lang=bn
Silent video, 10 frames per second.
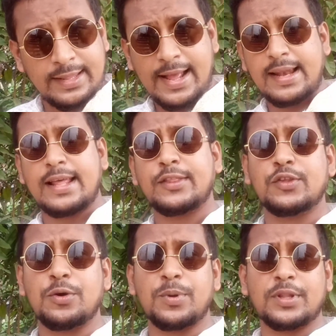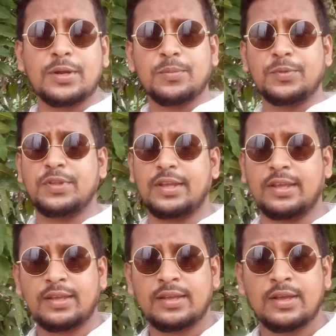দেখলেন তো প্রধানমন্ত্রী
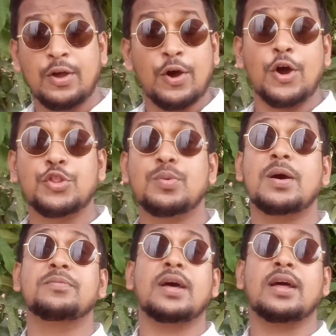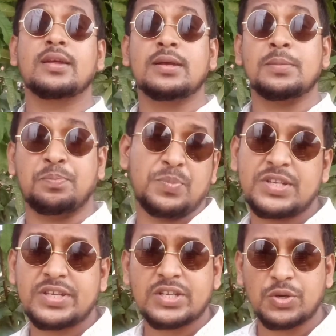হয়তো আপনার
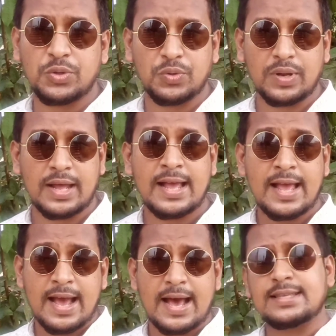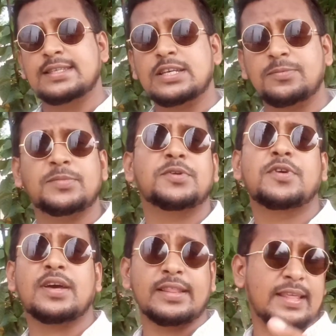বিশ্বাস হতো না আজকে
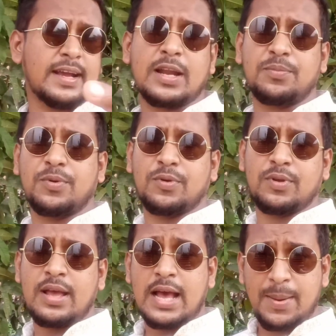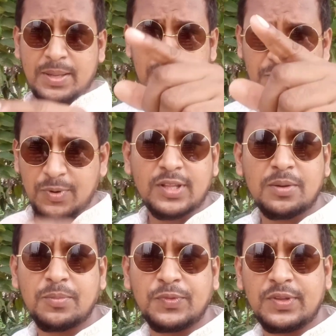ভিডিওটা দেখার পর আমাদের
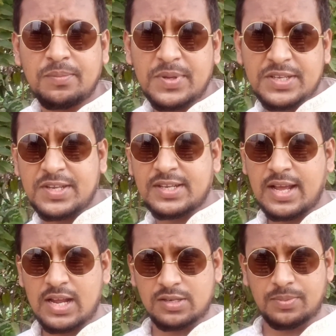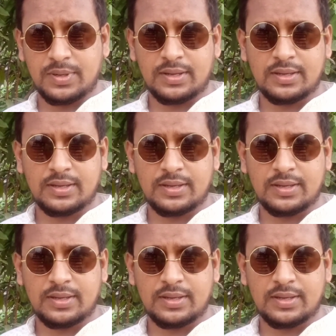প্রধানমন্ত্রী বিশ্বাস আসবে